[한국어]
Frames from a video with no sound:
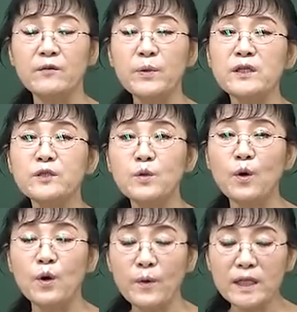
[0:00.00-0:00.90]

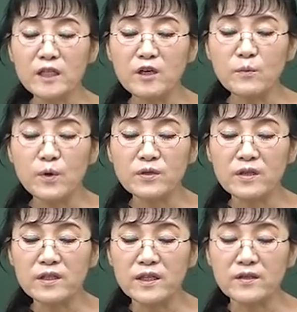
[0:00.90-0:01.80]
필수로 환경보건
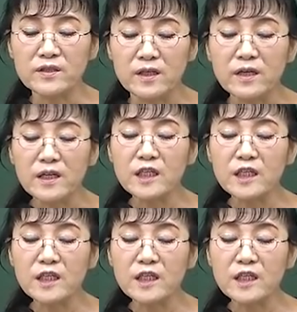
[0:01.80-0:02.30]
들어야 되는 거죠.